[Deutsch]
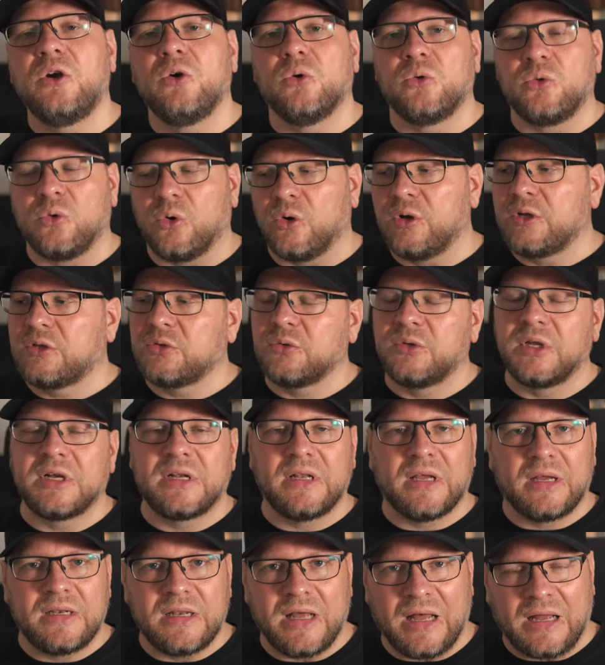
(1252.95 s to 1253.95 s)
und euch so eine
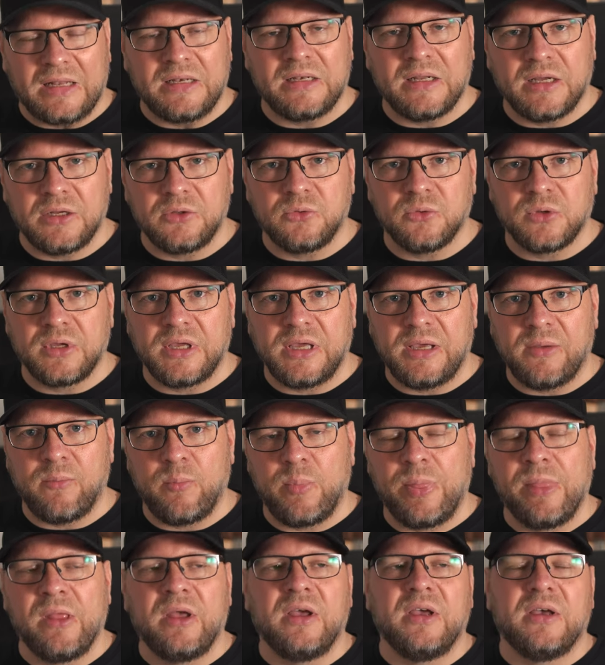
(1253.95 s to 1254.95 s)
kleine Anleitung
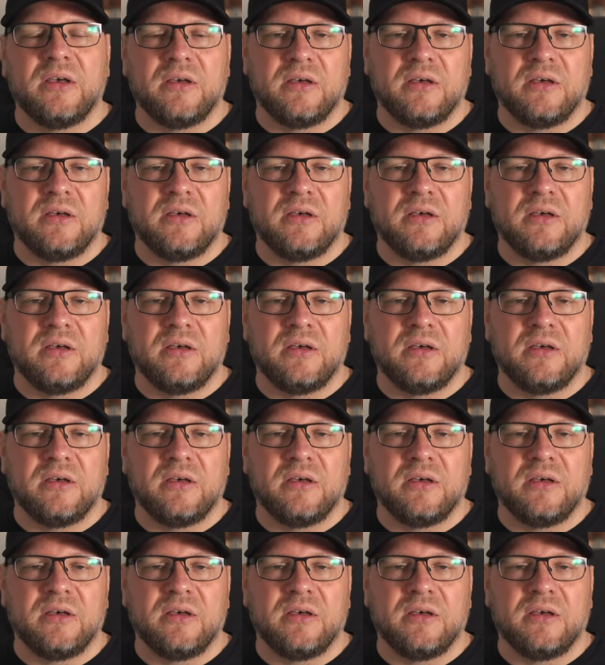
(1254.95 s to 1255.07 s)
geben,